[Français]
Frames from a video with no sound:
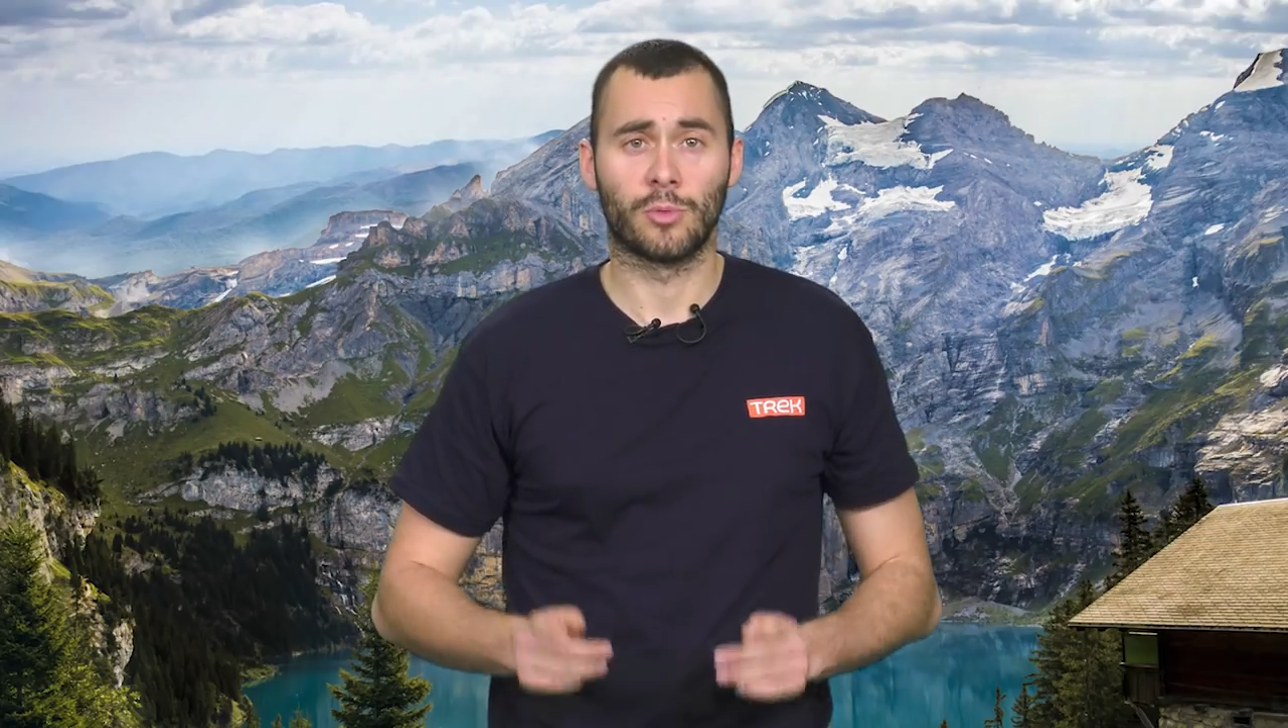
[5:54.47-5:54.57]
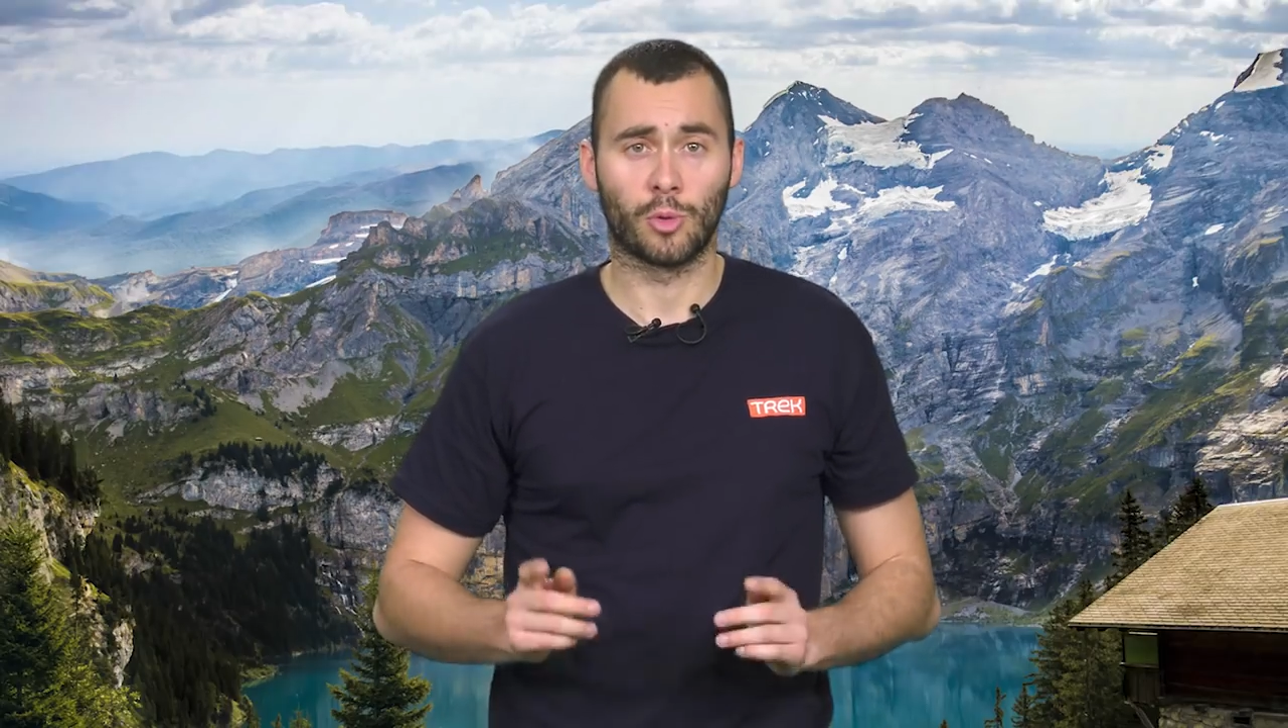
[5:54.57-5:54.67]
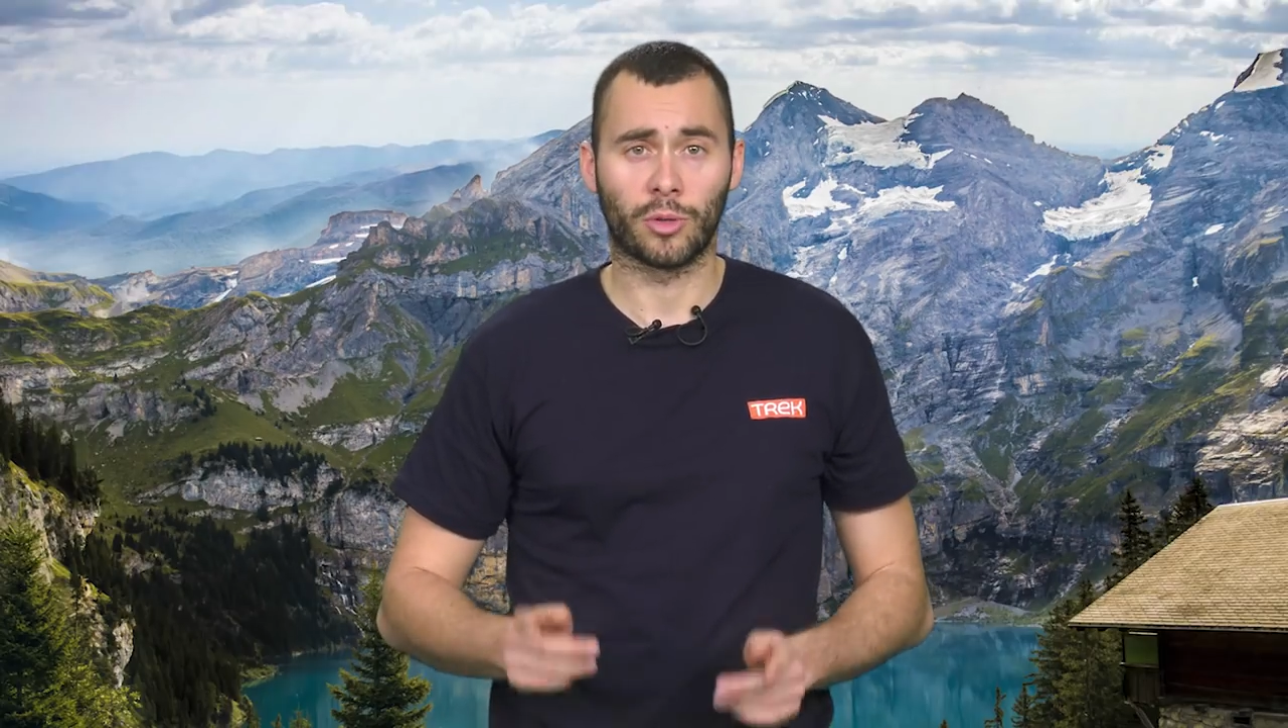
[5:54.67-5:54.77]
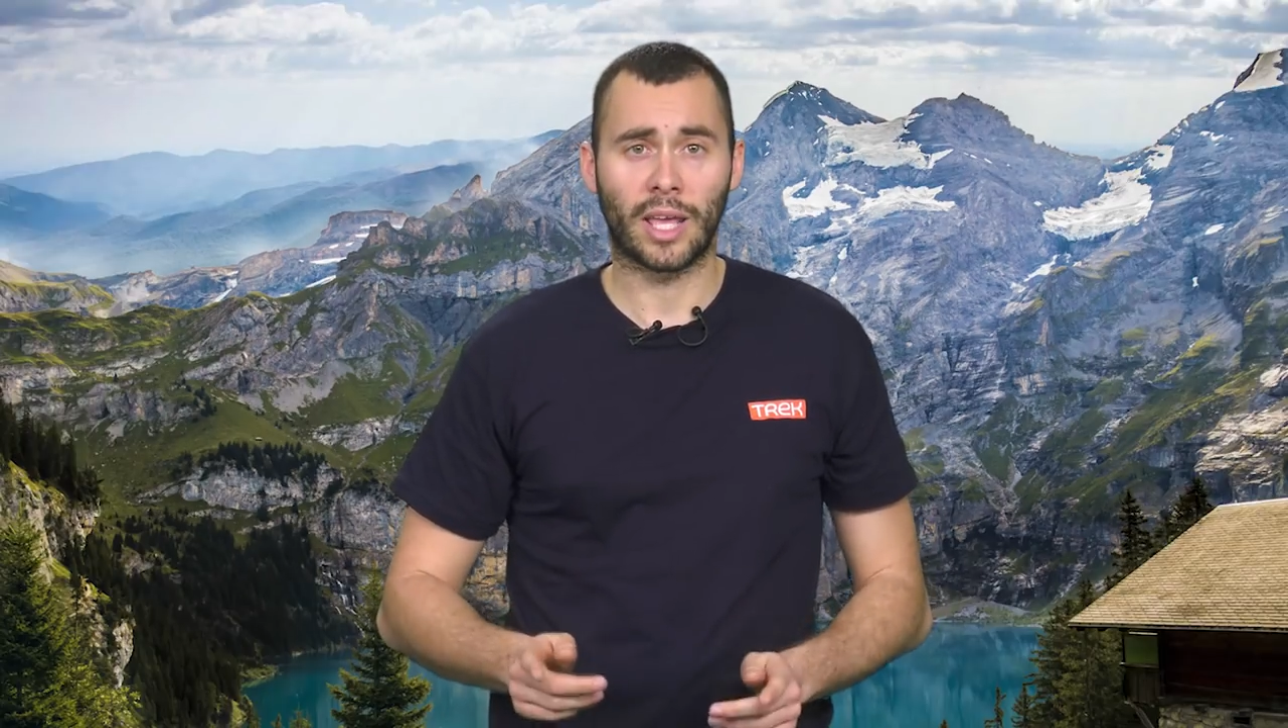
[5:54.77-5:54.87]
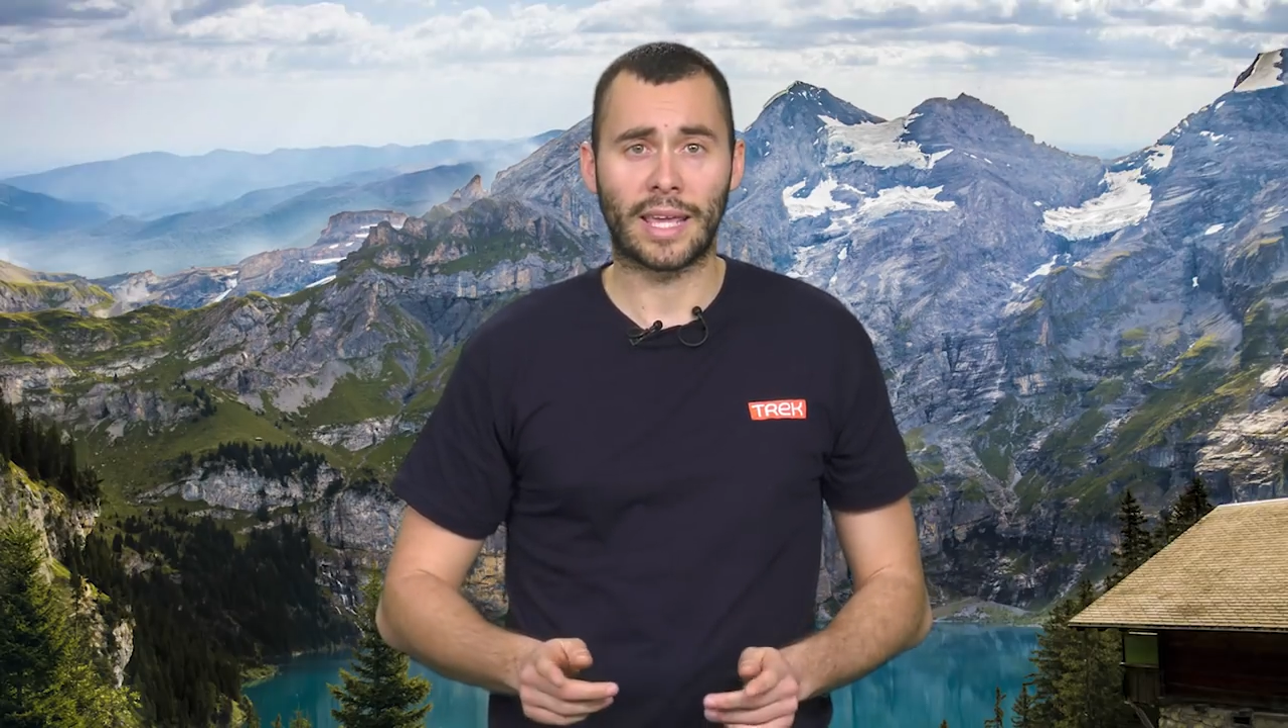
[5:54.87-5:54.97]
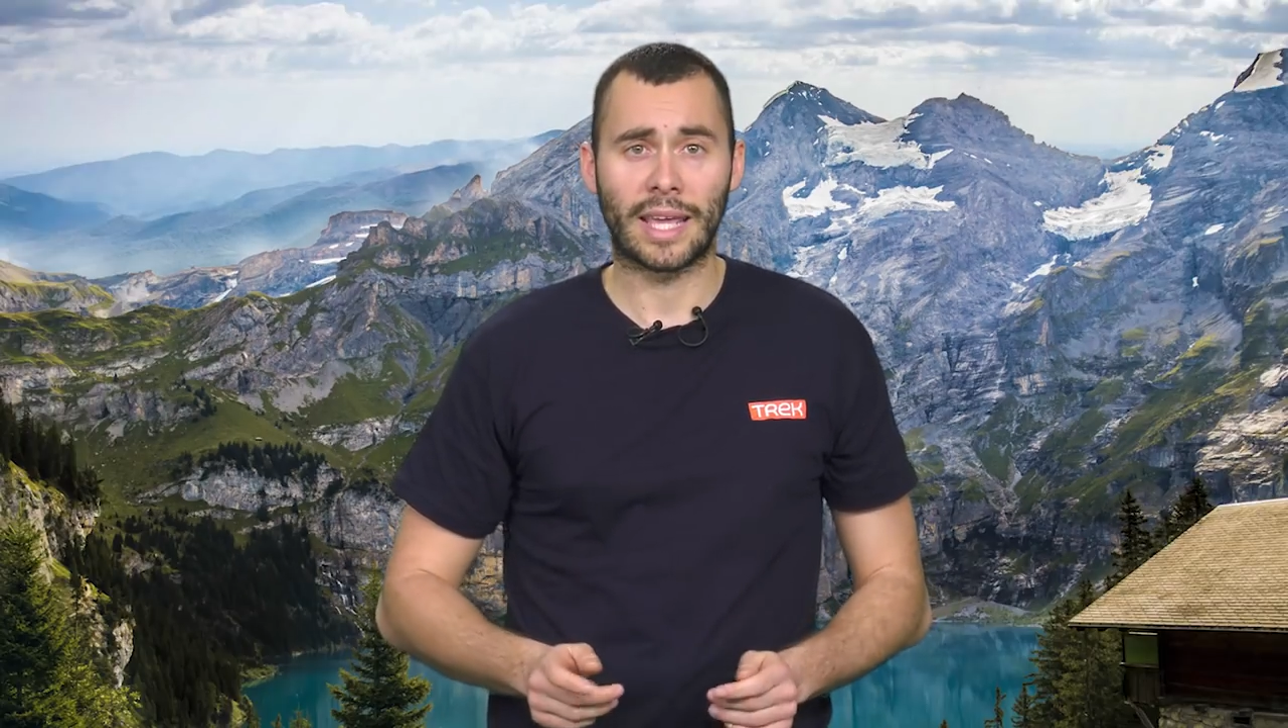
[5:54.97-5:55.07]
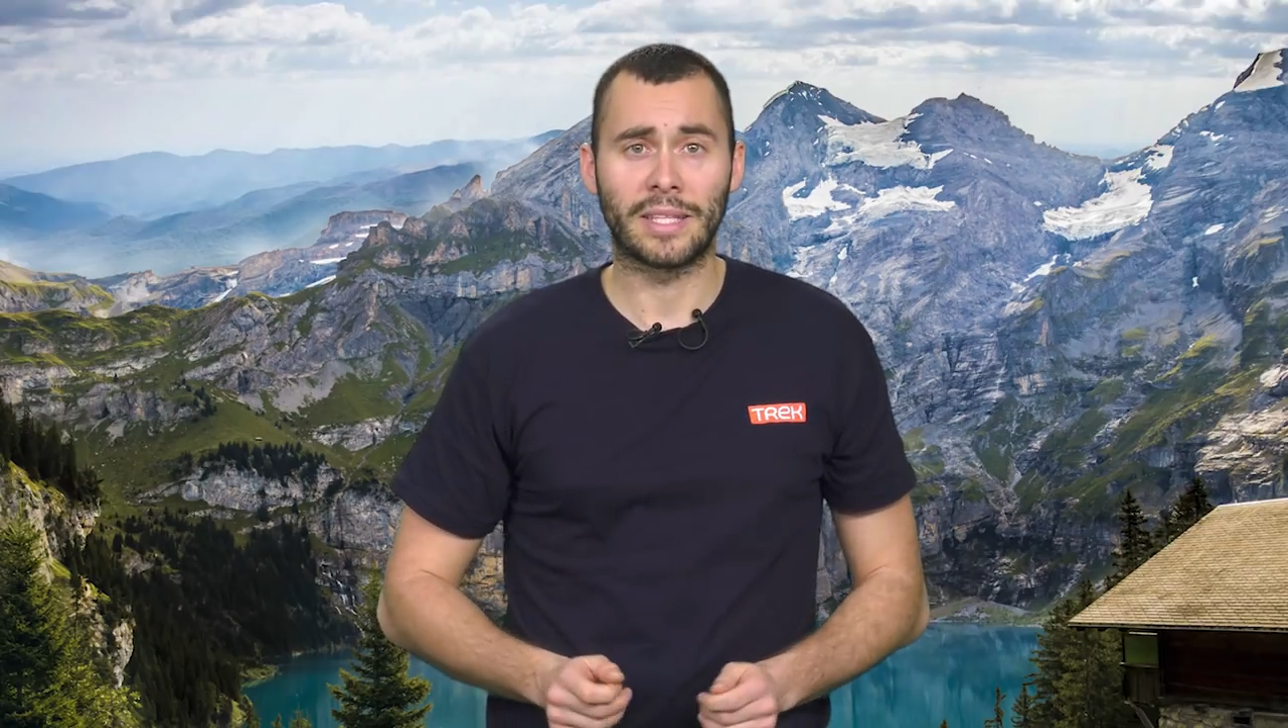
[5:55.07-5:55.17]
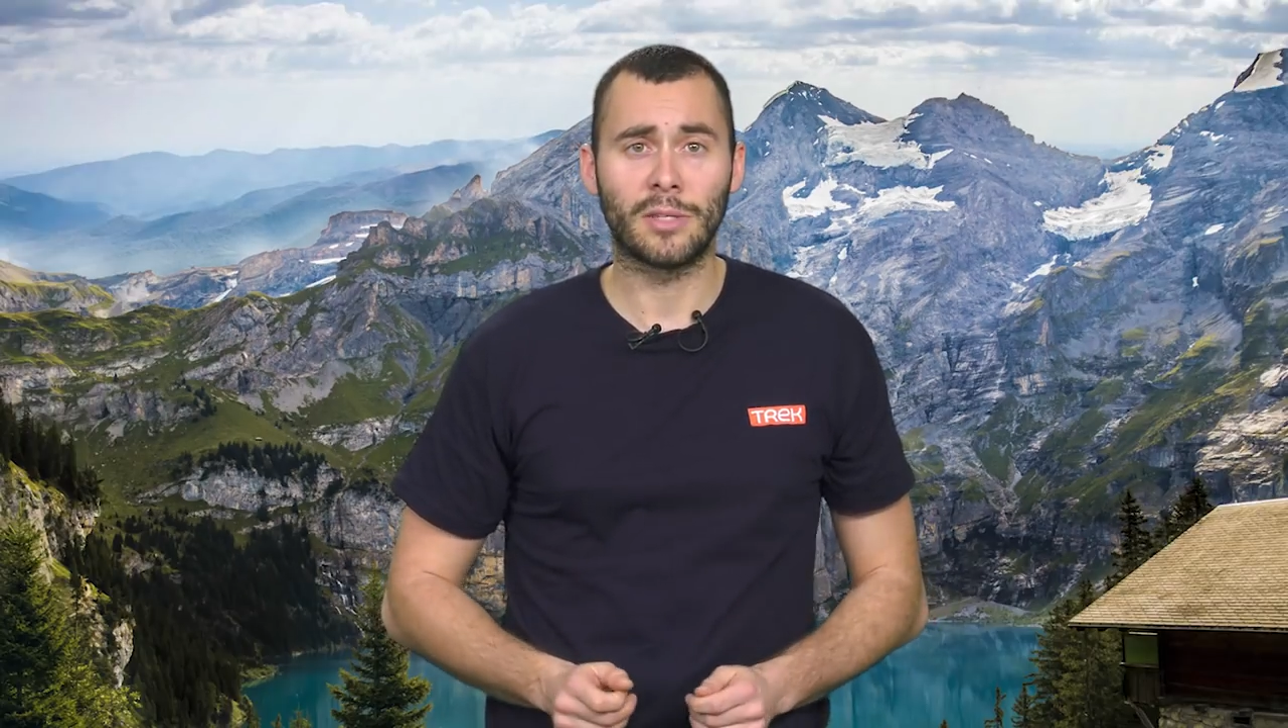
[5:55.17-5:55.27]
sur Trek à